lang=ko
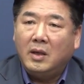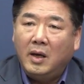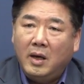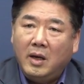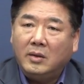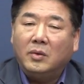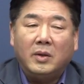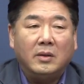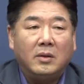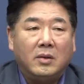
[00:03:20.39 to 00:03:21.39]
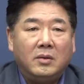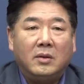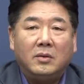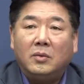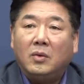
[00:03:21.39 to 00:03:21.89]
계속해서
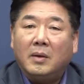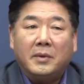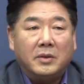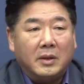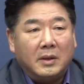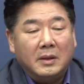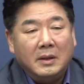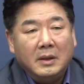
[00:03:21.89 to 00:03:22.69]
선전선동하면서